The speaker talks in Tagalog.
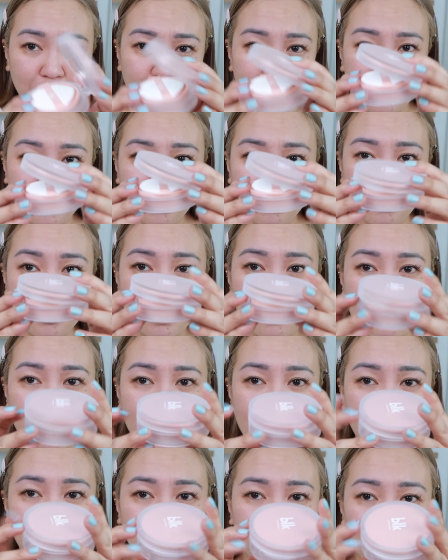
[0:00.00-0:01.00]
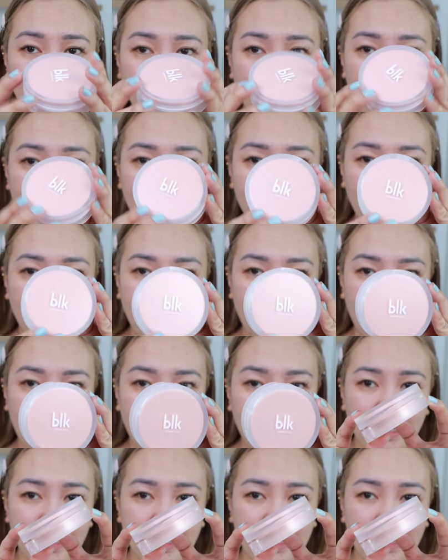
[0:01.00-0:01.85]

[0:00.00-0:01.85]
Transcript: Tingnan nyo naman kung gaano ka.